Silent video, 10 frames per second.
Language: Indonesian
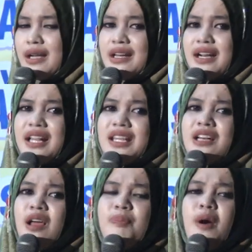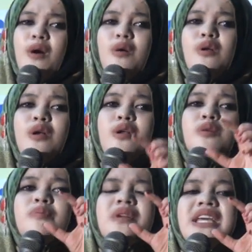Keranten apa
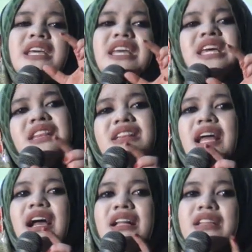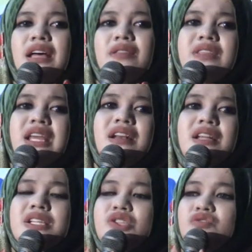kulum riin tahta dili